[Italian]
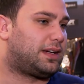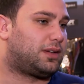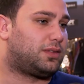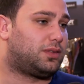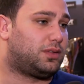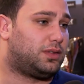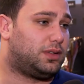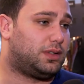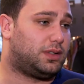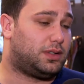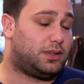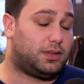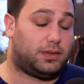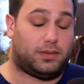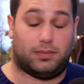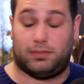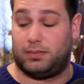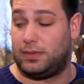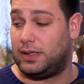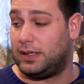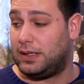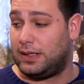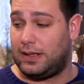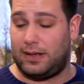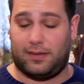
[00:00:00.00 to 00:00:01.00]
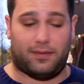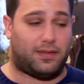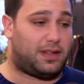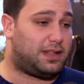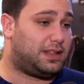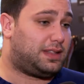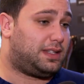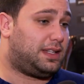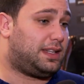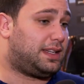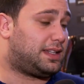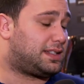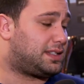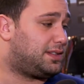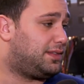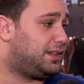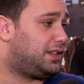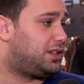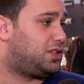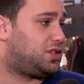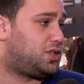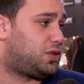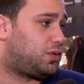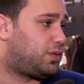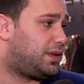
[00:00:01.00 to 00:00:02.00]
con 20x,
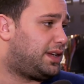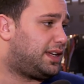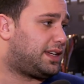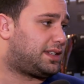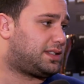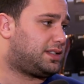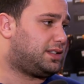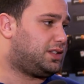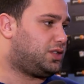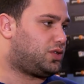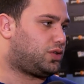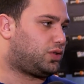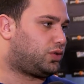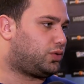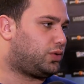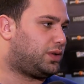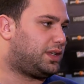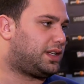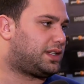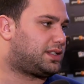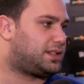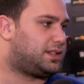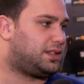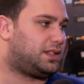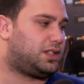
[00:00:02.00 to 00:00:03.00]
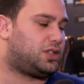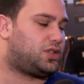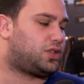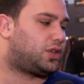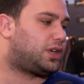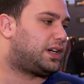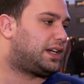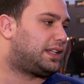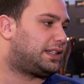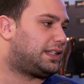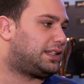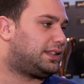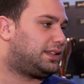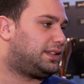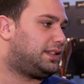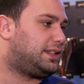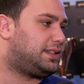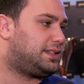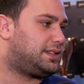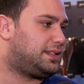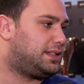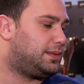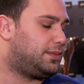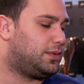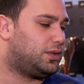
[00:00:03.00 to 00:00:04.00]
25x, 18x di giocare
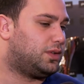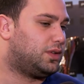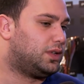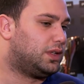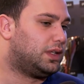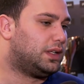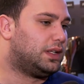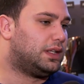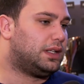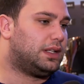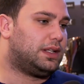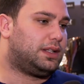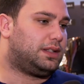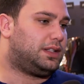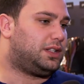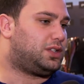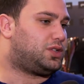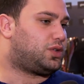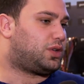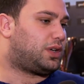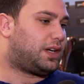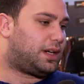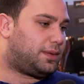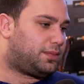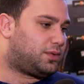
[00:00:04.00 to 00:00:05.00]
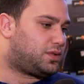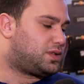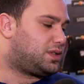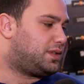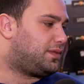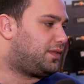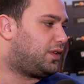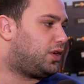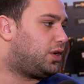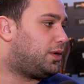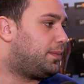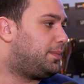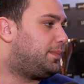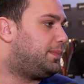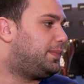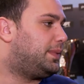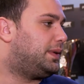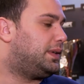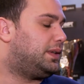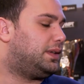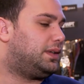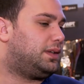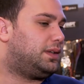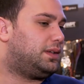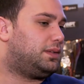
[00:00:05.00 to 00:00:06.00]
tantissimo, di giocare post flop.
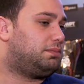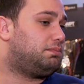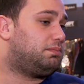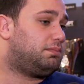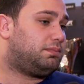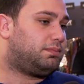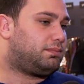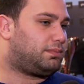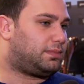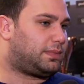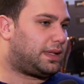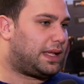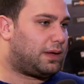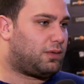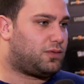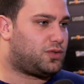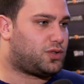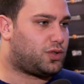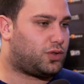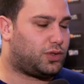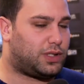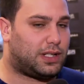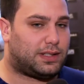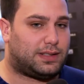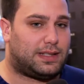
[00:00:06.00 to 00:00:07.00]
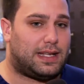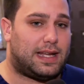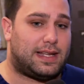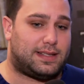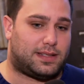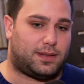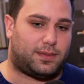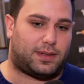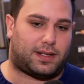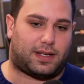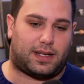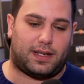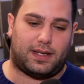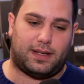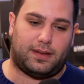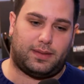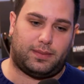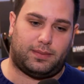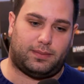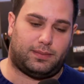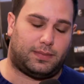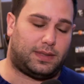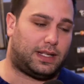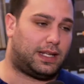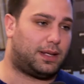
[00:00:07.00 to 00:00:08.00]
Eh, è un gioco di attesa perché
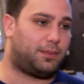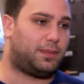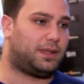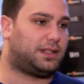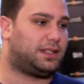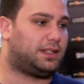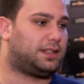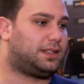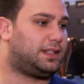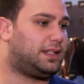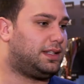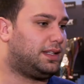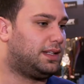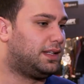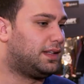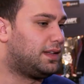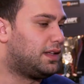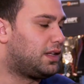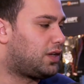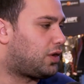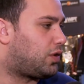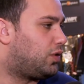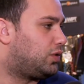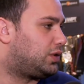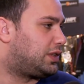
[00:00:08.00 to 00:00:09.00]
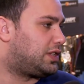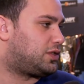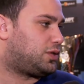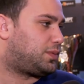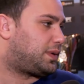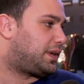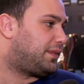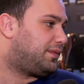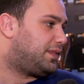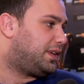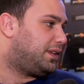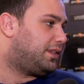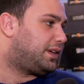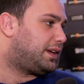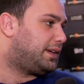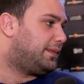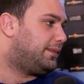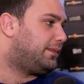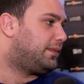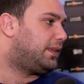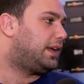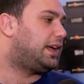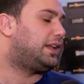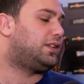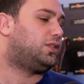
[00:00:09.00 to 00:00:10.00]
negli MTT conta sopravvivere
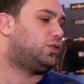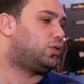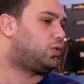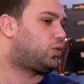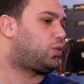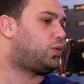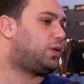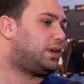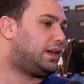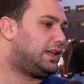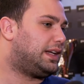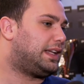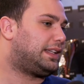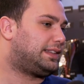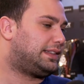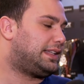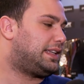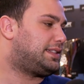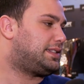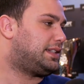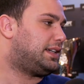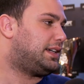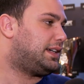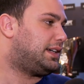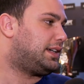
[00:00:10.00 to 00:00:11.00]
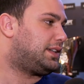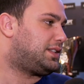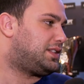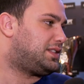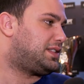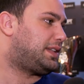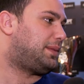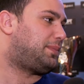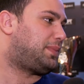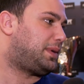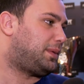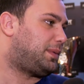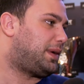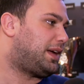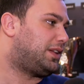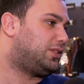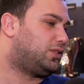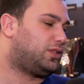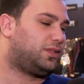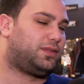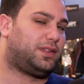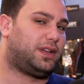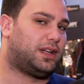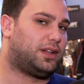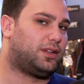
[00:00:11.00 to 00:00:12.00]
e dunque l'attesa ci sta
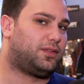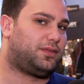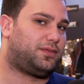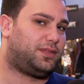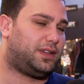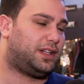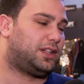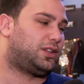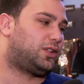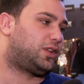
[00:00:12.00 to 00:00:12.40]
premiando fino ad